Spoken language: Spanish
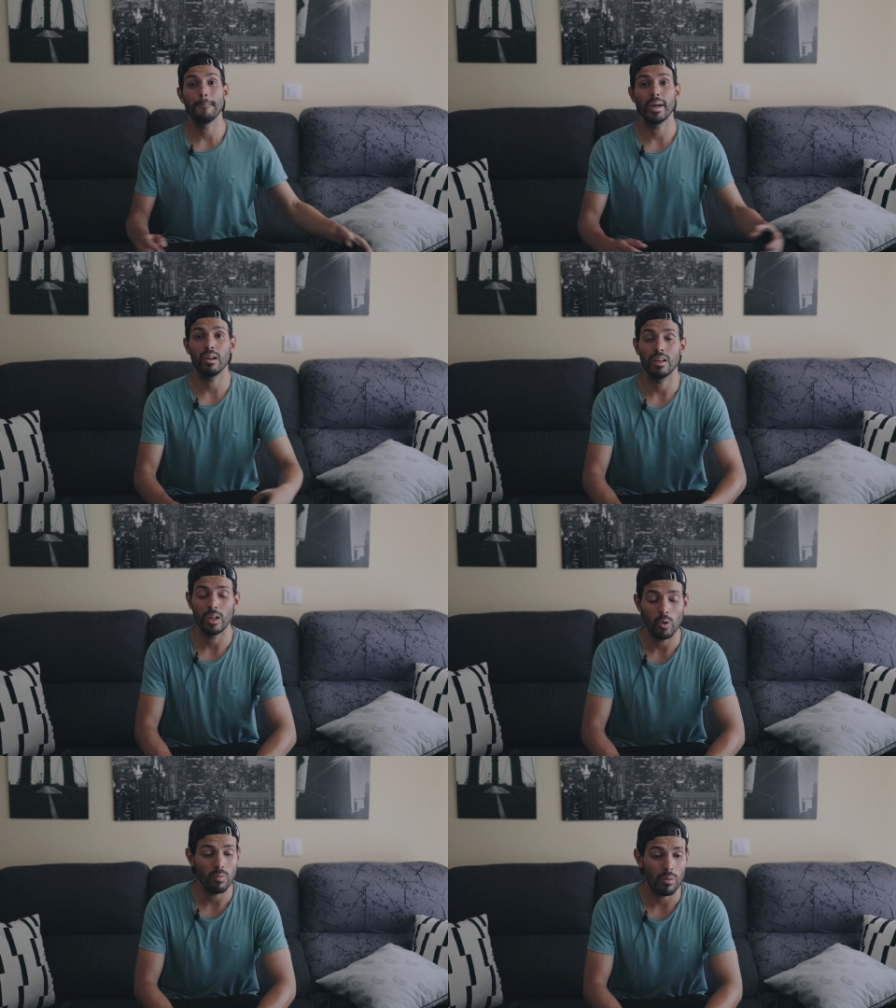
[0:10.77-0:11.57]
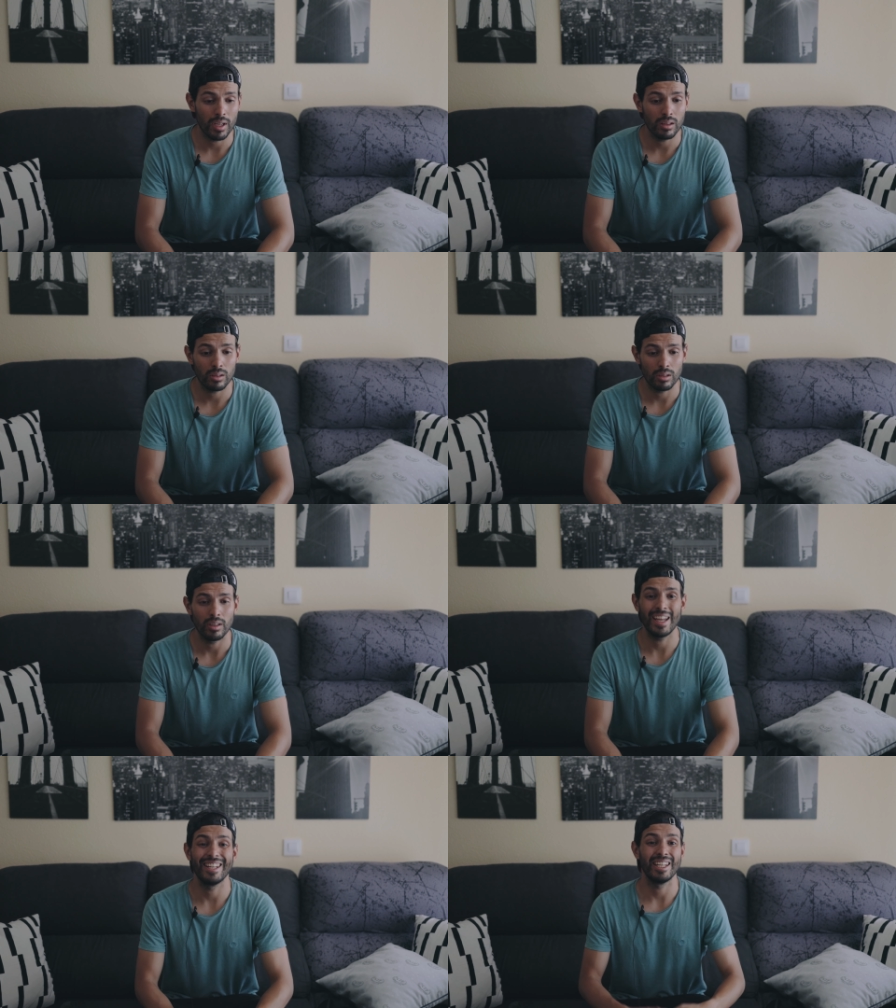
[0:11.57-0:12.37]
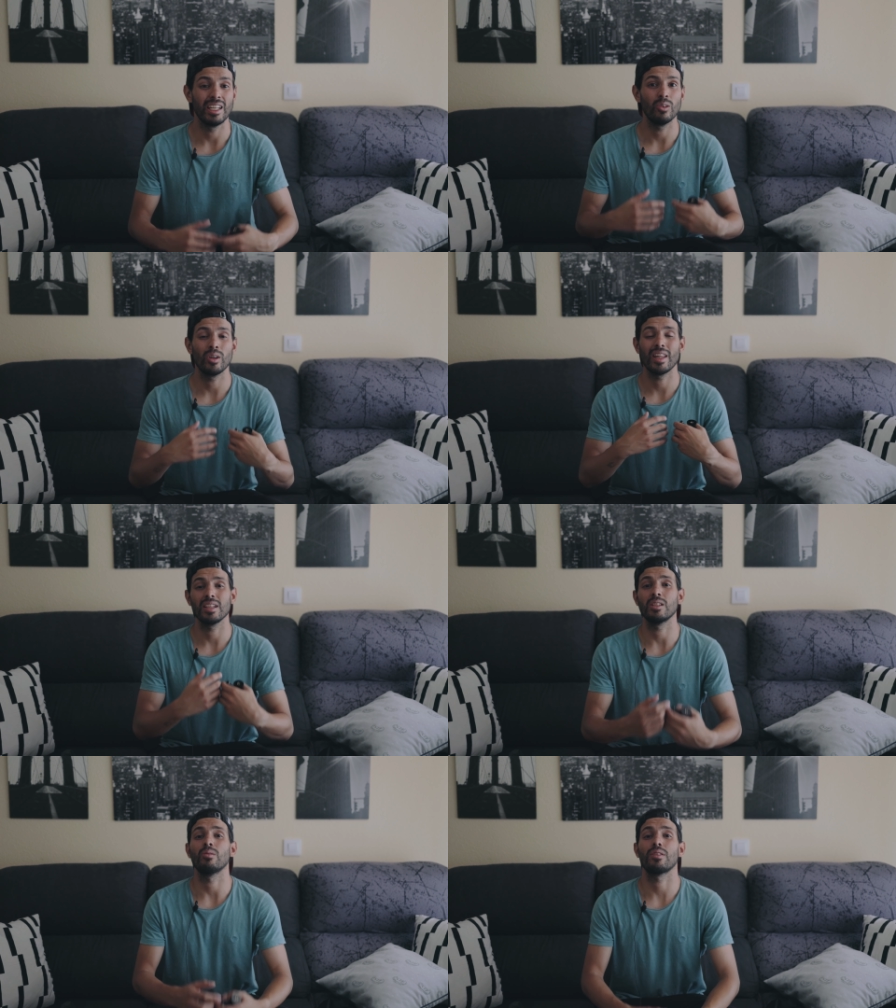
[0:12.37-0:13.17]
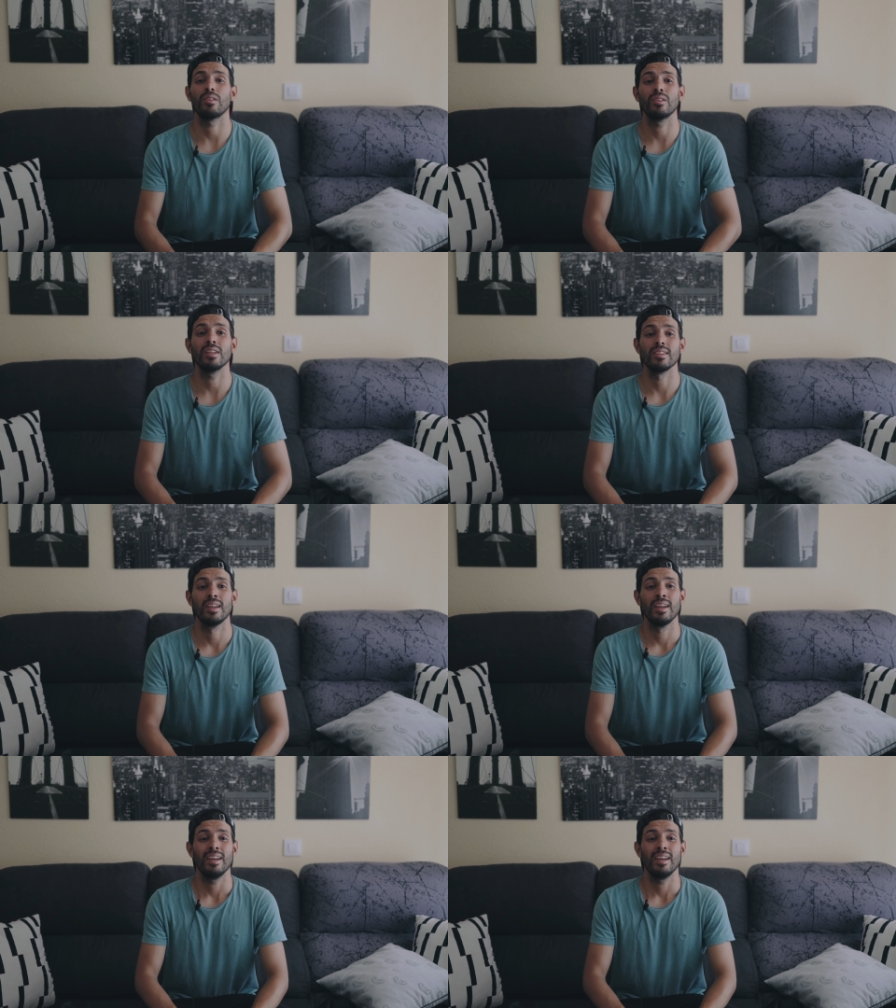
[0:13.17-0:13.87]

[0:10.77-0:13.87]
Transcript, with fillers: Pero en ningún momento, en ninguna de las situaciones,